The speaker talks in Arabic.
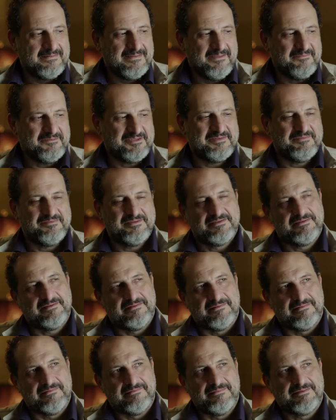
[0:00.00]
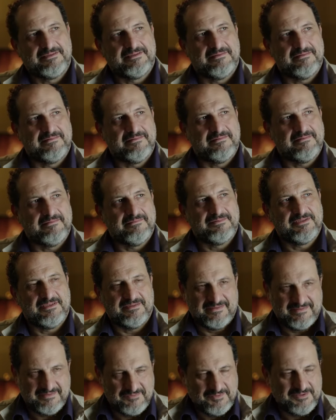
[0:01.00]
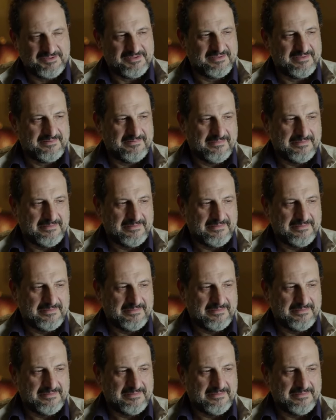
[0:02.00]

لا مش مش مش مش نظرية وحش